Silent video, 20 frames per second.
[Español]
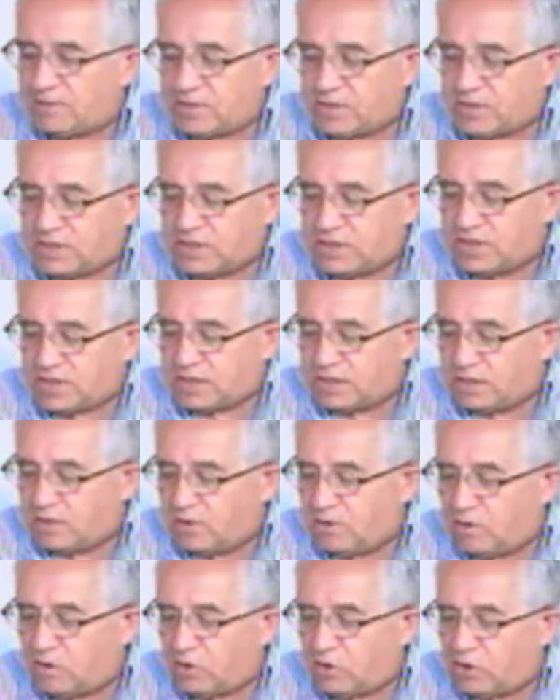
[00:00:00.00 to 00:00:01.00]
a bautizar
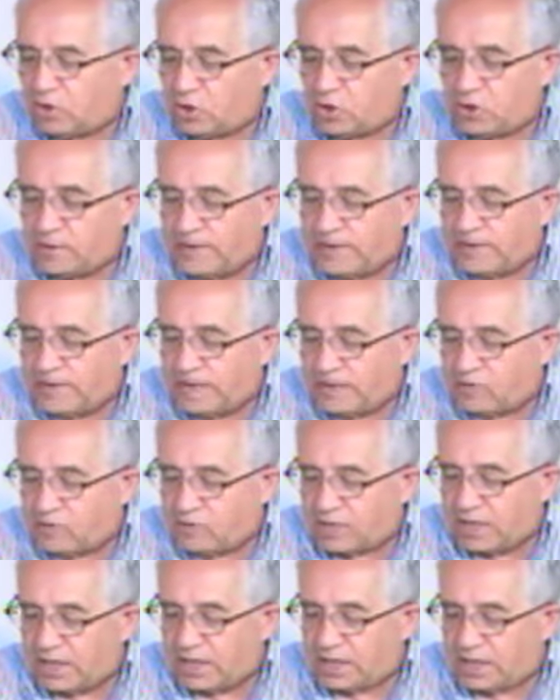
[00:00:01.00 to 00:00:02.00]
si luego no lo van a
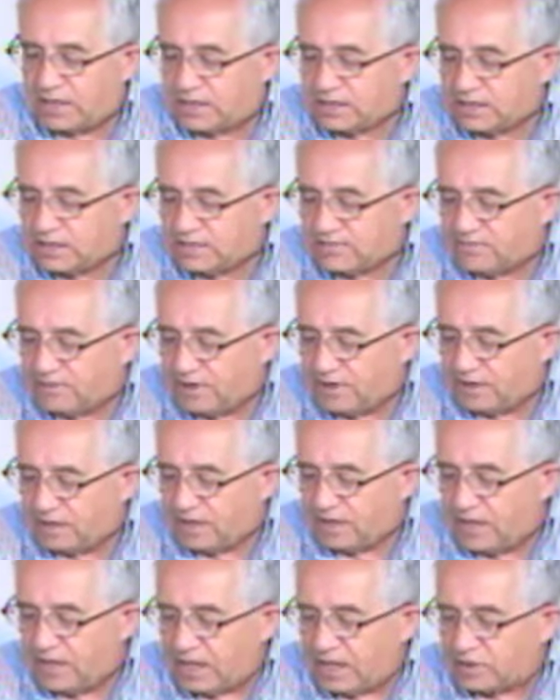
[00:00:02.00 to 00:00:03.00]
educar en esa fe?